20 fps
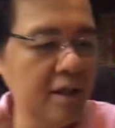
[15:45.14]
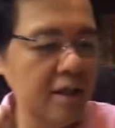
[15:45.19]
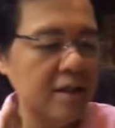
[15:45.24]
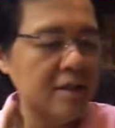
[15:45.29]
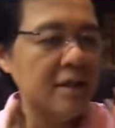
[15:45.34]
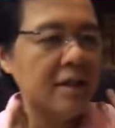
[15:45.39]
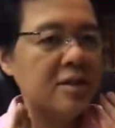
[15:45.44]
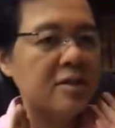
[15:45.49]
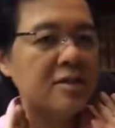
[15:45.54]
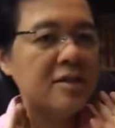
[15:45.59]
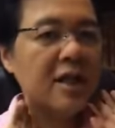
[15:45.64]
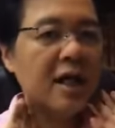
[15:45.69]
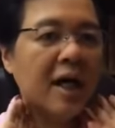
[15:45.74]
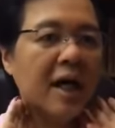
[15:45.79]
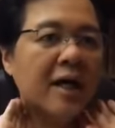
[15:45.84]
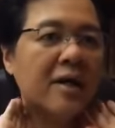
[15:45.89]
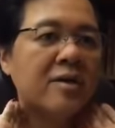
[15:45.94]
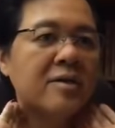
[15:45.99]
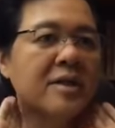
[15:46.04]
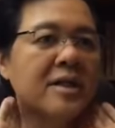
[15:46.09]
dito sa
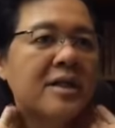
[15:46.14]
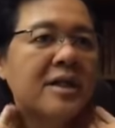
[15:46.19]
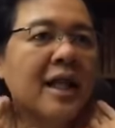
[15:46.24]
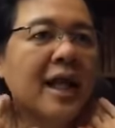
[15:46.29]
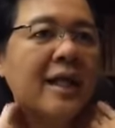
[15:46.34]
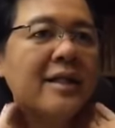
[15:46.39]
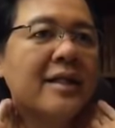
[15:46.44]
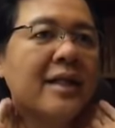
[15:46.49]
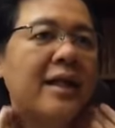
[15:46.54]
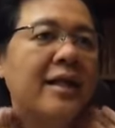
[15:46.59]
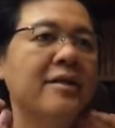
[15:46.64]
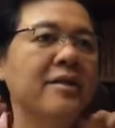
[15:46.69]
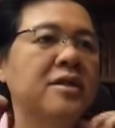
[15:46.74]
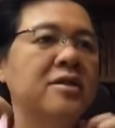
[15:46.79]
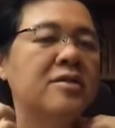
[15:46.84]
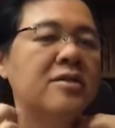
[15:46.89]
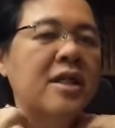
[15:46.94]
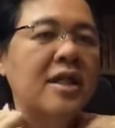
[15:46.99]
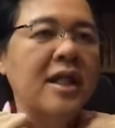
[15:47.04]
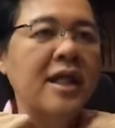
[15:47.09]
carotid natin,
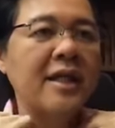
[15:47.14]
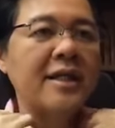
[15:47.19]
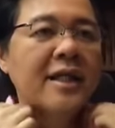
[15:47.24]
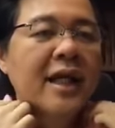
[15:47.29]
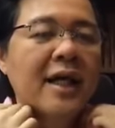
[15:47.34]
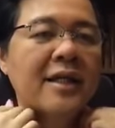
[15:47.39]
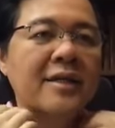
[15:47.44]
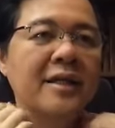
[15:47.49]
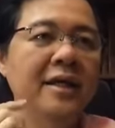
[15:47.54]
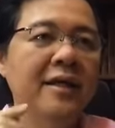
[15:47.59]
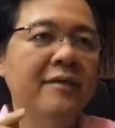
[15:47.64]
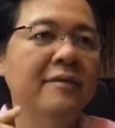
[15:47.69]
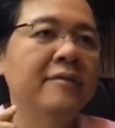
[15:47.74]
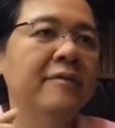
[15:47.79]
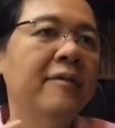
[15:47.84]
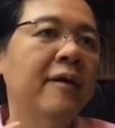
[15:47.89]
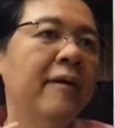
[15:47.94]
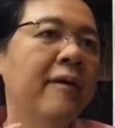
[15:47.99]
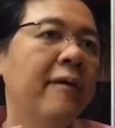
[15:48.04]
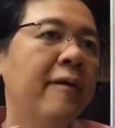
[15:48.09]
dito sa leg natin,
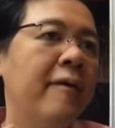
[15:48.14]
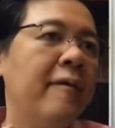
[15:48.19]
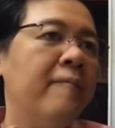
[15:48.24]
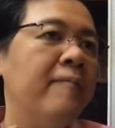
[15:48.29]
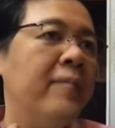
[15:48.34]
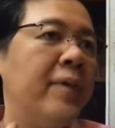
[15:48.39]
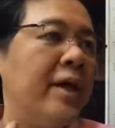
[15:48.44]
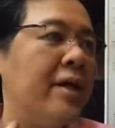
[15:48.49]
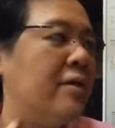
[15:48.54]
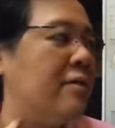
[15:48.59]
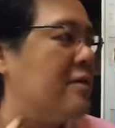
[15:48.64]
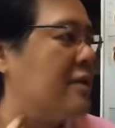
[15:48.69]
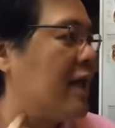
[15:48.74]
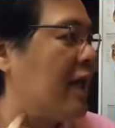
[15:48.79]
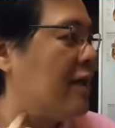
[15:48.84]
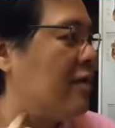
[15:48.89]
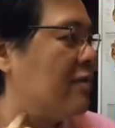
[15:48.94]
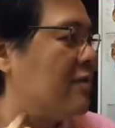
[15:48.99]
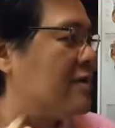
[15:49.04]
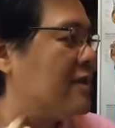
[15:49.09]
mayroon
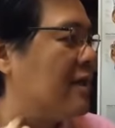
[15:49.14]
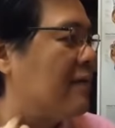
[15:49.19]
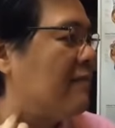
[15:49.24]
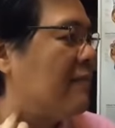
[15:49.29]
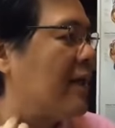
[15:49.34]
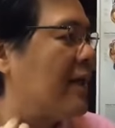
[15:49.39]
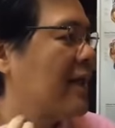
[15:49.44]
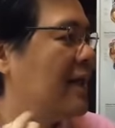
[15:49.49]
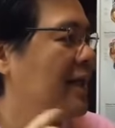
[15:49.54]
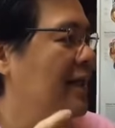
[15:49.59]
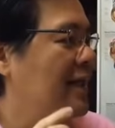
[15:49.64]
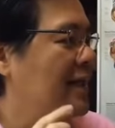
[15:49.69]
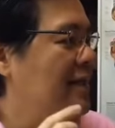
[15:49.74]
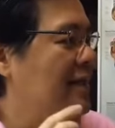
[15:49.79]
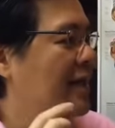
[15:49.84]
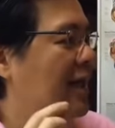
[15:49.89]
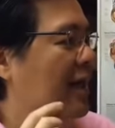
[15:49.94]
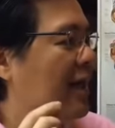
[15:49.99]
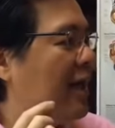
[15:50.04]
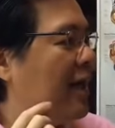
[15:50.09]
tayong isang maliit
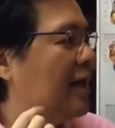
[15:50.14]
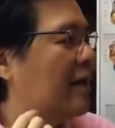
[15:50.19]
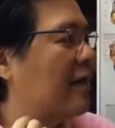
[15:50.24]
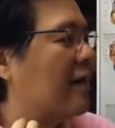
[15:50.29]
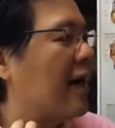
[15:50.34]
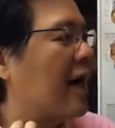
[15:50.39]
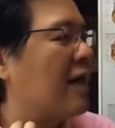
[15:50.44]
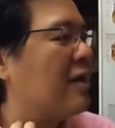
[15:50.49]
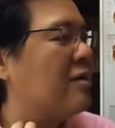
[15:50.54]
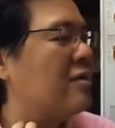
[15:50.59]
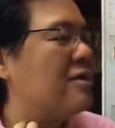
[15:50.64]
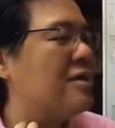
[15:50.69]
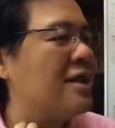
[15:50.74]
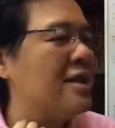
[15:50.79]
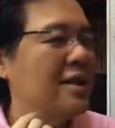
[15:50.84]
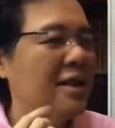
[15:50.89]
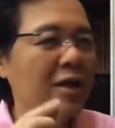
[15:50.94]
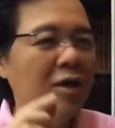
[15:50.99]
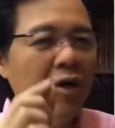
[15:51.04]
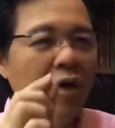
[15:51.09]
na, ano diyan
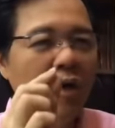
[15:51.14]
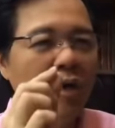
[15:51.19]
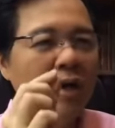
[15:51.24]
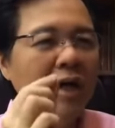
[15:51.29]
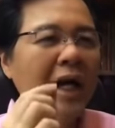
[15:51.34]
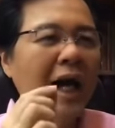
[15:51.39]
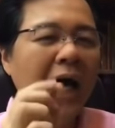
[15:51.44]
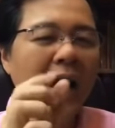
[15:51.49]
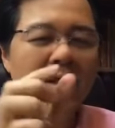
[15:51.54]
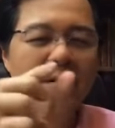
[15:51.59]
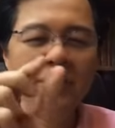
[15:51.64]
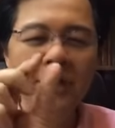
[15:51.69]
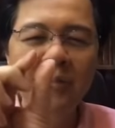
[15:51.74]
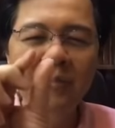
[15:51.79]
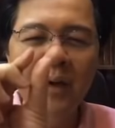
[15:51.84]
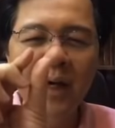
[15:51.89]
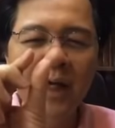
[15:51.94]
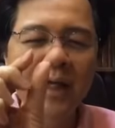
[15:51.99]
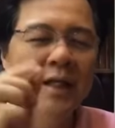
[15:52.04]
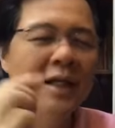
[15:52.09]
eh, organo,
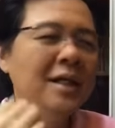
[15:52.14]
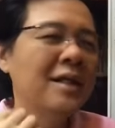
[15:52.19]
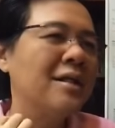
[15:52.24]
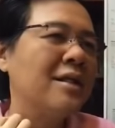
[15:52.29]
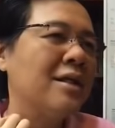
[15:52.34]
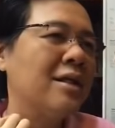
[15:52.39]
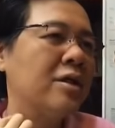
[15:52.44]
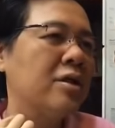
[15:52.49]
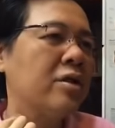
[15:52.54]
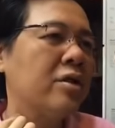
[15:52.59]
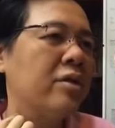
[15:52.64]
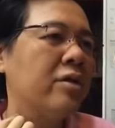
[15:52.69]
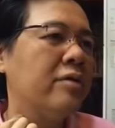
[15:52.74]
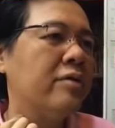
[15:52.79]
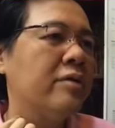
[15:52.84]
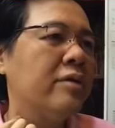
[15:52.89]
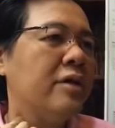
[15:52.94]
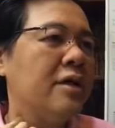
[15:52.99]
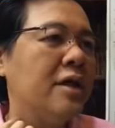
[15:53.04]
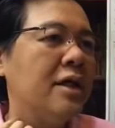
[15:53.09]
napakaliit dito.
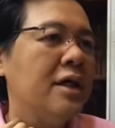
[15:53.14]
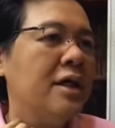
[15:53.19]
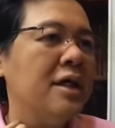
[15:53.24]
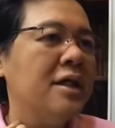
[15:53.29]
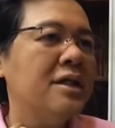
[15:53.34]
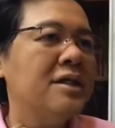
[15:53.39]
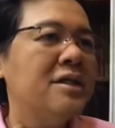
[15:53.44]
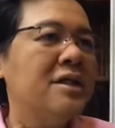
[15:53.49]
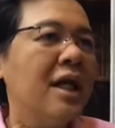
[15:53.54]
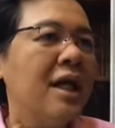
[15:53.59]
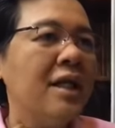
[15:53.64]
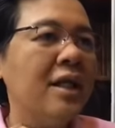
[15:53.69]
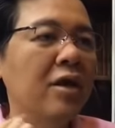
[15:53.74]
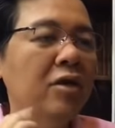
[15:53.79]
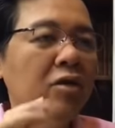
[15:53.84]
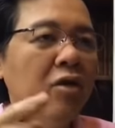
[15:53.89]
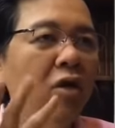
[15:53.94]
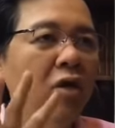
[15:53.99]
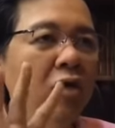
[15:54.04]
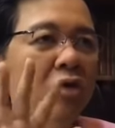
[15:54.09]
Siya
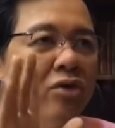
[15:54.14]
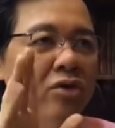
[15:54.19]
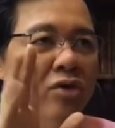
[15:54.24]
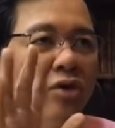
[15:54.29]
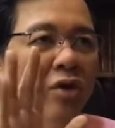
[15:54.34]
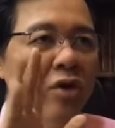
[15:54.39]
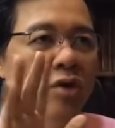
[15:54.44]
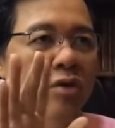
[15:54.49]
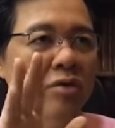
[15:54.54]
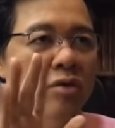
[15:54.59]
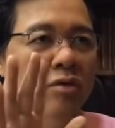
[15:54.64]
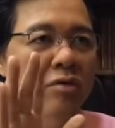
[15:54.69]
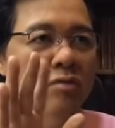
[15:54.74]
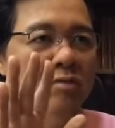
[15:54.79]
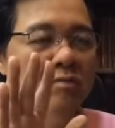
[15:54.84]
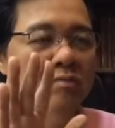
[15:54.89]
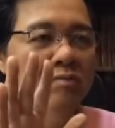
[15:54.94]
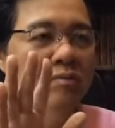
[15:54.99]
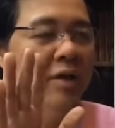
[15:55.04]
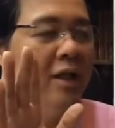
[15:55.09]
nagko-control
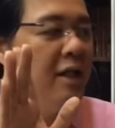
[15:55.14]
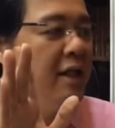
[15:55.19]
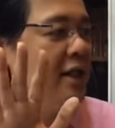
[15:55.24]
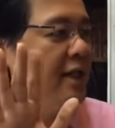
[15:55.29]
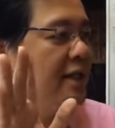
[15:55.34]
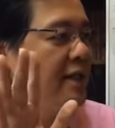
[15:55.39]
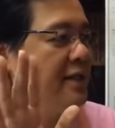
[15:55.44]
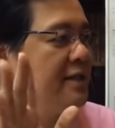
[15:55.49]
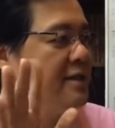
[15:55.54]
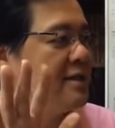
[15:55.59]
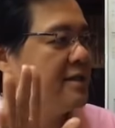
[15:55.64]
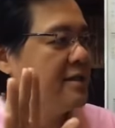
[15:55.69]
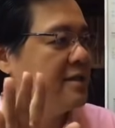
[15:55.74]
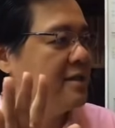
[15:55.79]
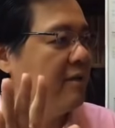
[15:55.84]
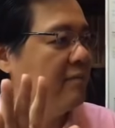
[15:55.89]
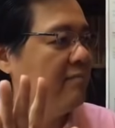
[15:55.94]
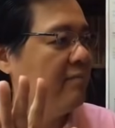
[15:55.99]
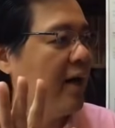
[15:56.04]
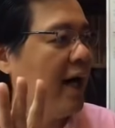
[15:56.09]
nung bilis,
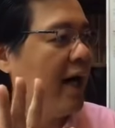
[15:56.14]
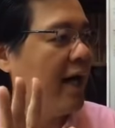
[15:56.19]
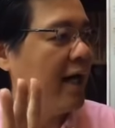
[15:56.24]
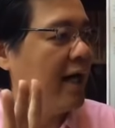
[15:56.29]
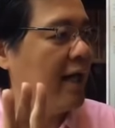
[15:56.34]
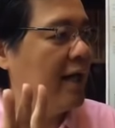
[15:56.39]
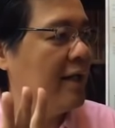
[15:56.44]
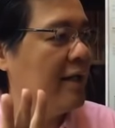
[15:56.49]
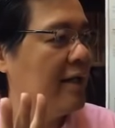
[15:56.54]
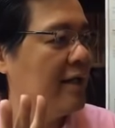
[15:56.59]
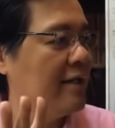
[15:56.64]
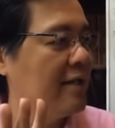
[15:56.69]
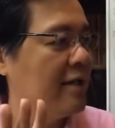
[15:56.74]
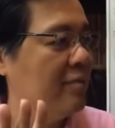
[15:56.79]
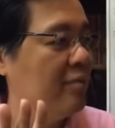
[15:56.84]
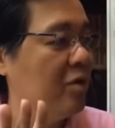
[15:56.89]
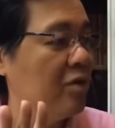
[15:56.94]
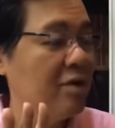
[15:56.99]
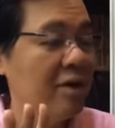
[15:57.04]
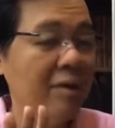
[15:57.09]
ng bagal, ng
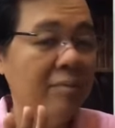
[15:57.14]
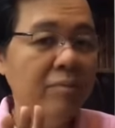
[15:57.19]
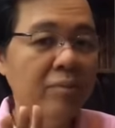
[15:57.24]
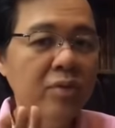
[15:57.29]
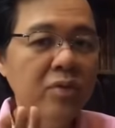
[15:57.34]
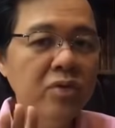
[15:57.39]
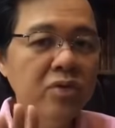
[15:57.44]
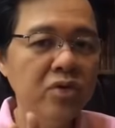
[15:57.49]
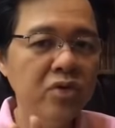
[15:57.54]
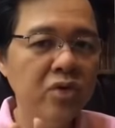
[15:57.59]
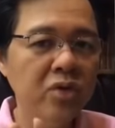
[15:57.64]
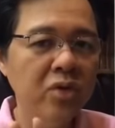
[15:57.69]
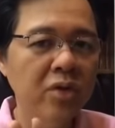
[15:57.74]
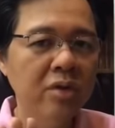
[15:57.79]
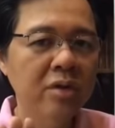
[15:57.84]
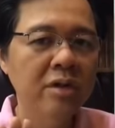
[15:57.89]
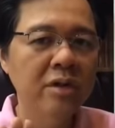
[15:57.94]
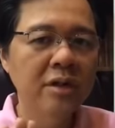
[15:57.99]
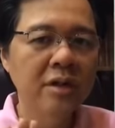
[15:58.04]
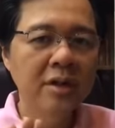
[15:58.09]
tibok ng
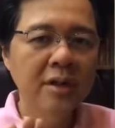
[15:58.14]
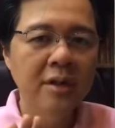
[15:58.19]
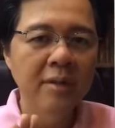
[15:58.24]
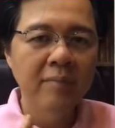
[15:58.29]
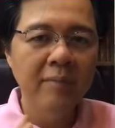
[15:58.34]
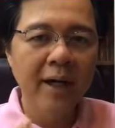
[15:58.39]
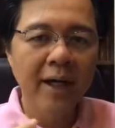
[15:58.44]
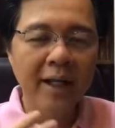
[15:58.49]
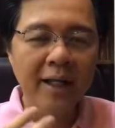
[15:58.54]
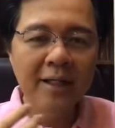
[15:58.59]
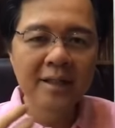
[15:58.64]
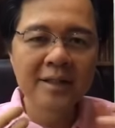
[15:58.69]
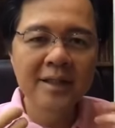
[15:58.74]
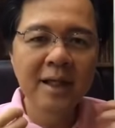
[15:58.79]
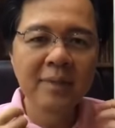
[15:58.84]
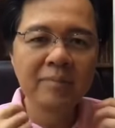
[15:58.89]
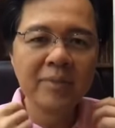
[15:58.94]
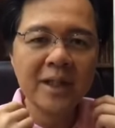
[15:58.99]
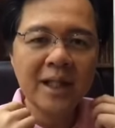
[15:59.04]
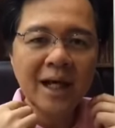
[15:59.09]
puso. Parang siya
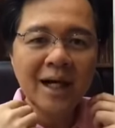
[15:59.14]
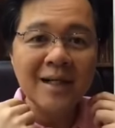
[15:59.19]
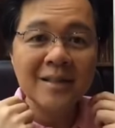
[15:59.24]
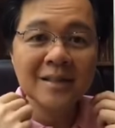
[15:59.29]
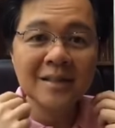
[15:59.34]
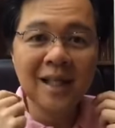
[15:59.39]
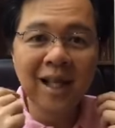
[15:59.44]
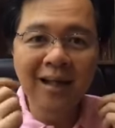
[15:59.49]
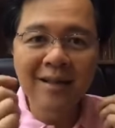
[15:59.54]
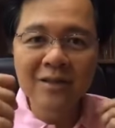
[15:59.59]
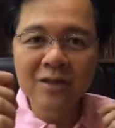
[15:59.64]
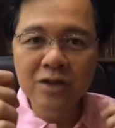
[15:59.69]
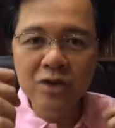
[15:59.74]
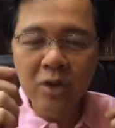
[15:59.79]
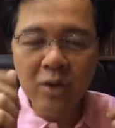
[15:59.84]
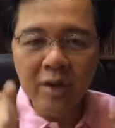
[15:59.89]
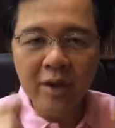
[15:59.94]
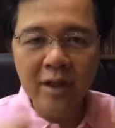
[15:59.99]
pinaka-sensor